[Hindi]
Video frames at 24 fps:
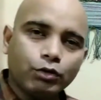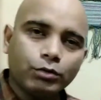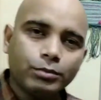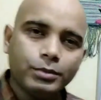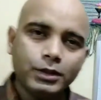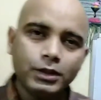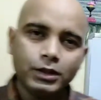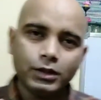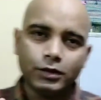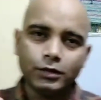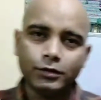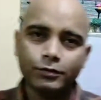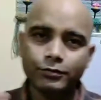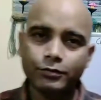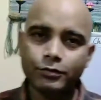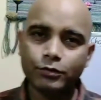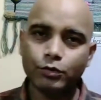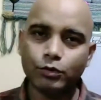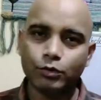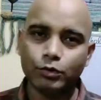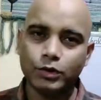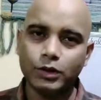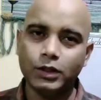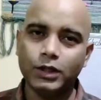कोई भी नर्व्स
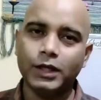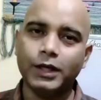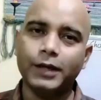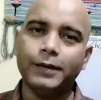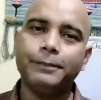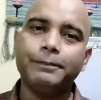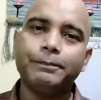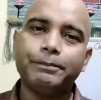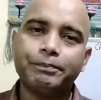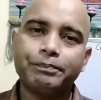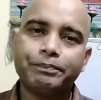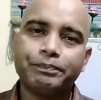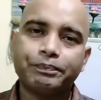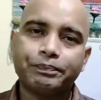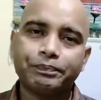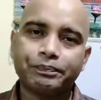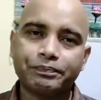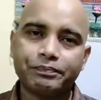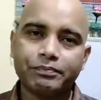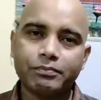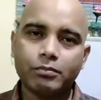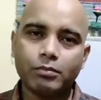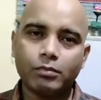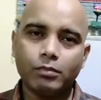जो होती हैं
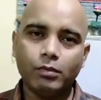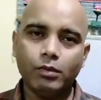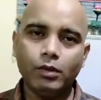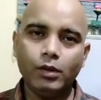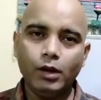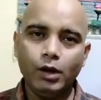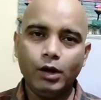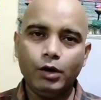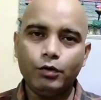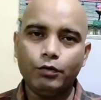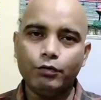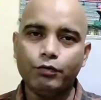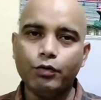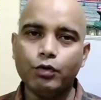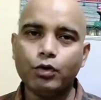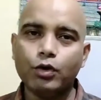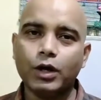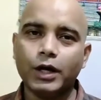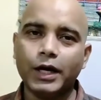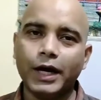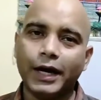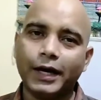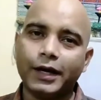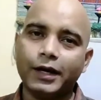वो
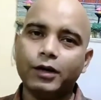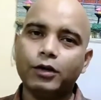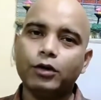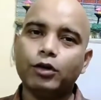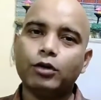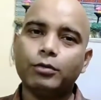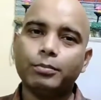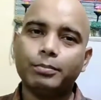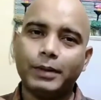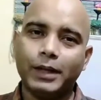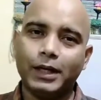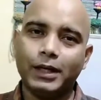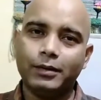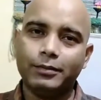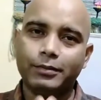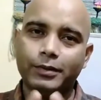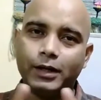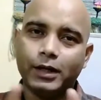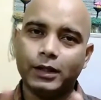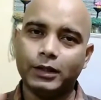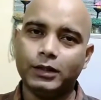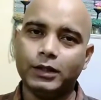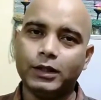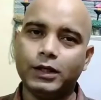गैंगलियन पहले
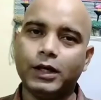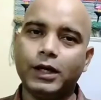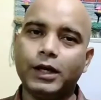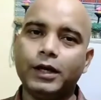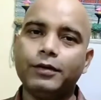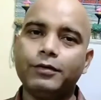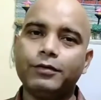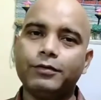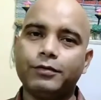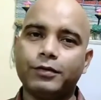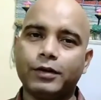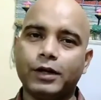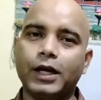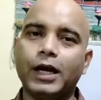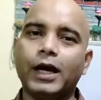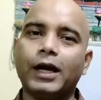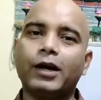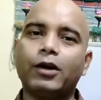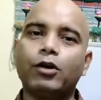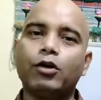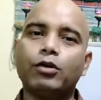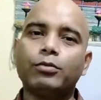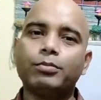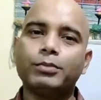बनाती हैं फिर
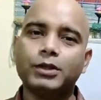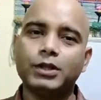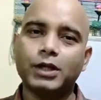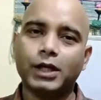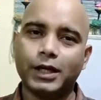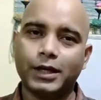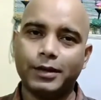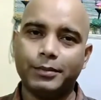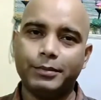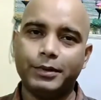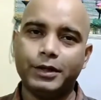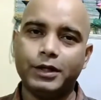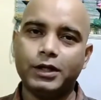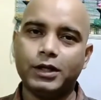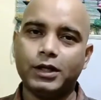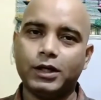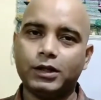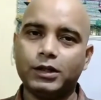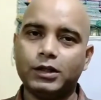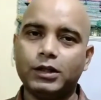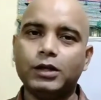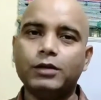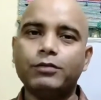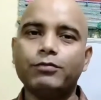गैंगलियन में जाके मीट
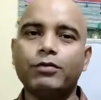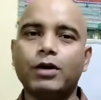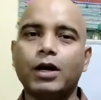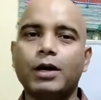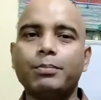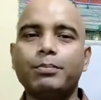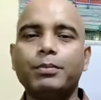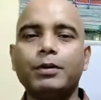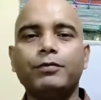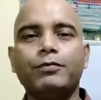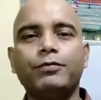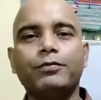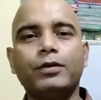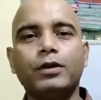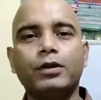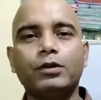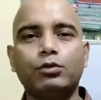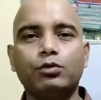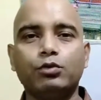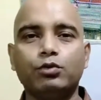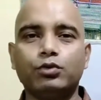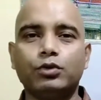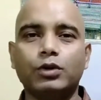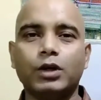करती हैं वहाँ पे फिर
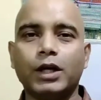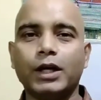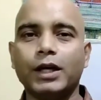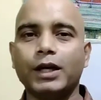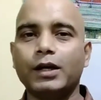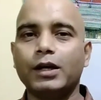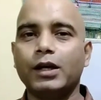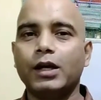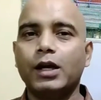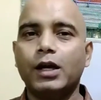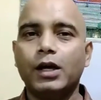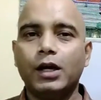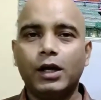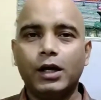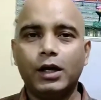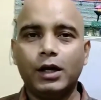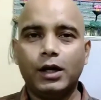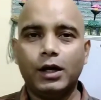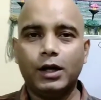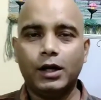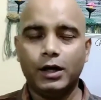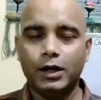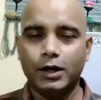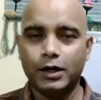दूसरा एक
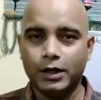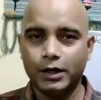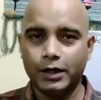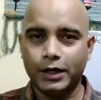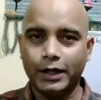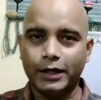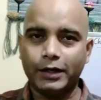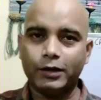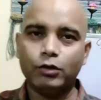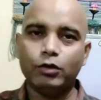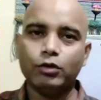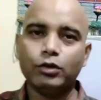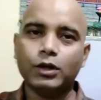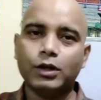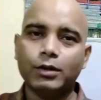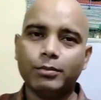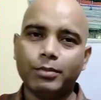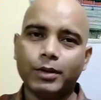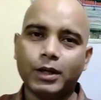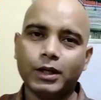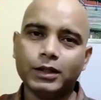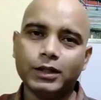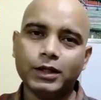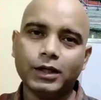गैंगलियन के
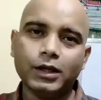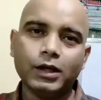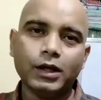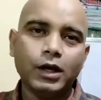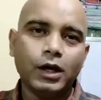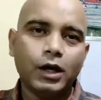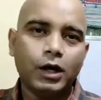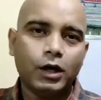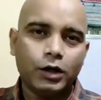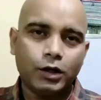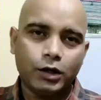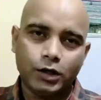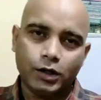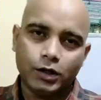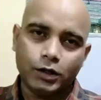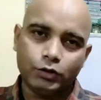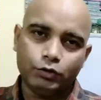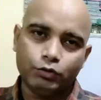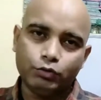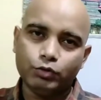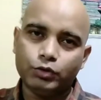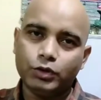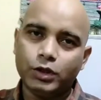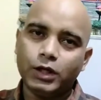बाद एक आ,
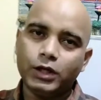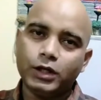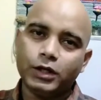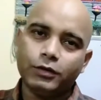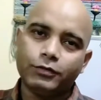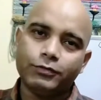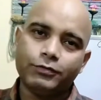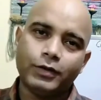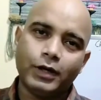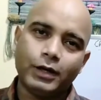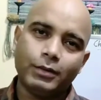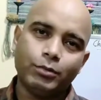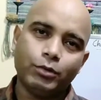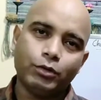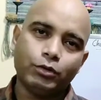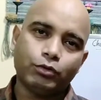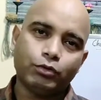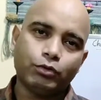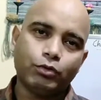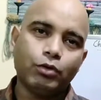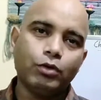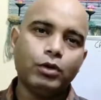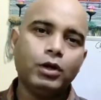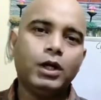दूसरी नव फाइबर
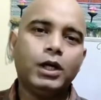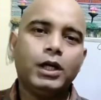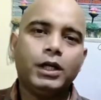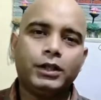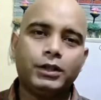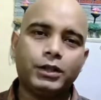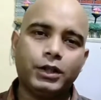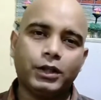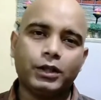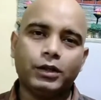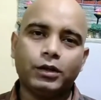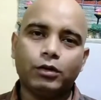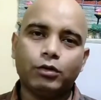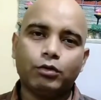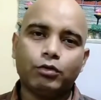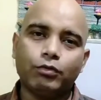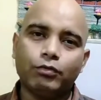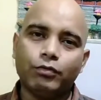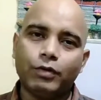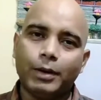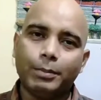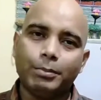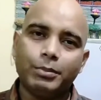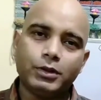उसको सिग्नल
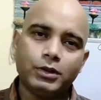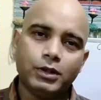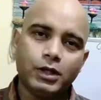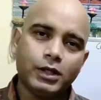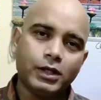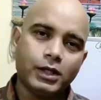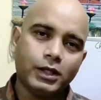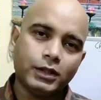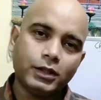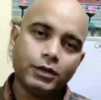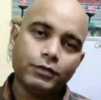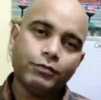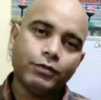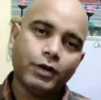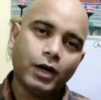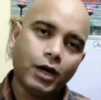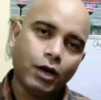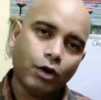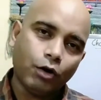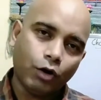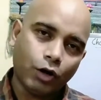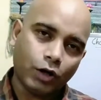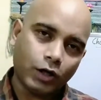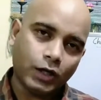को वापस ले जाती है
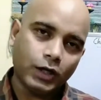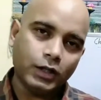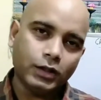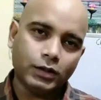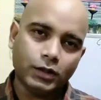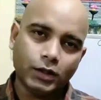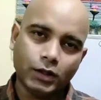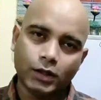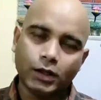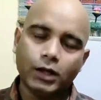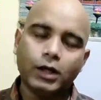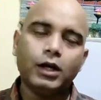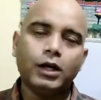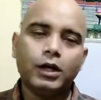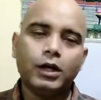वहाँ ऑर्गन तक